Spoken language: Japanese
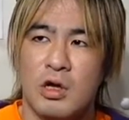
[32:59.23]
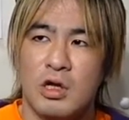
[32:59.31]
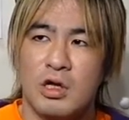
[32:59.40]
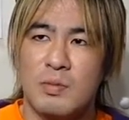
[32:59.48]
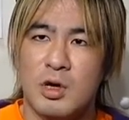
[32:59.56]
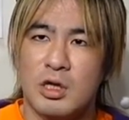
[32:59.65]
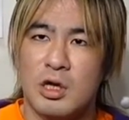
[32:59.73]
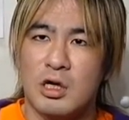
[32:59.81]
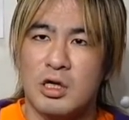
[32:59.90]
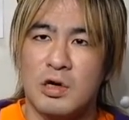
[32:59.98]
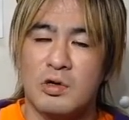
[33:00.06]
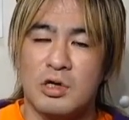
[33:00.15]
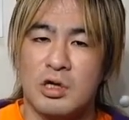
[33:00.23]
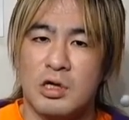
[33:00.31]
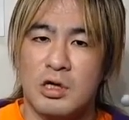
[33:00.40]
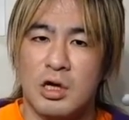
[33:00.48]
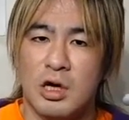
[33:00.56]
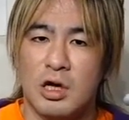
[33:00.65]
今だ逆
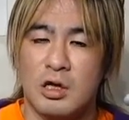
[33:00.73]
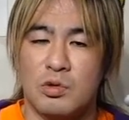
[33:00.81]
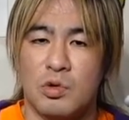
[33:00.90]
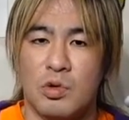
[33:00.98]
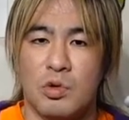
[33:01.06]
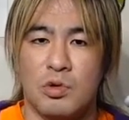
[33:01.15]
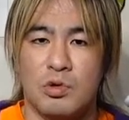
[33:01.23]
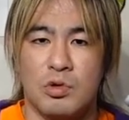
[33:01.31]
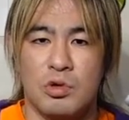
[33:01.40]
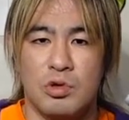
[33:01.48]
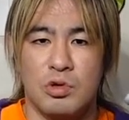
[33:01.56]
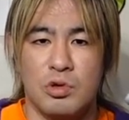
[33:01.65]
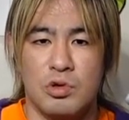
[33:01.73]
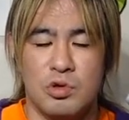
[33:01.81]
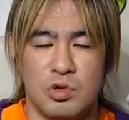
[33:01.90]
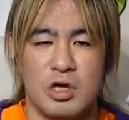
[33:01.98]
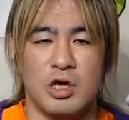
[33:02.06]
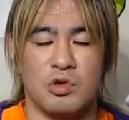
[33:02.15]
に
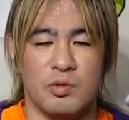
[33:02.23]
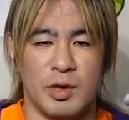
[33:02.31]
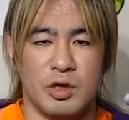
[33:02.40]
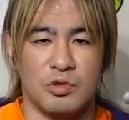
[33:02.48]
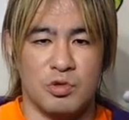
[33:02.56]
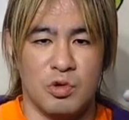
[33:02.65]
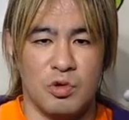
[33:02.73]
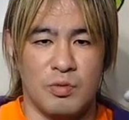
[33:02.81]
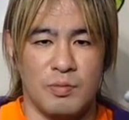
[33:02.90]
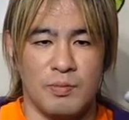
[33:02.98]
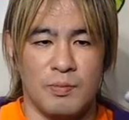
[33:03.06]
ジュニアのベルトを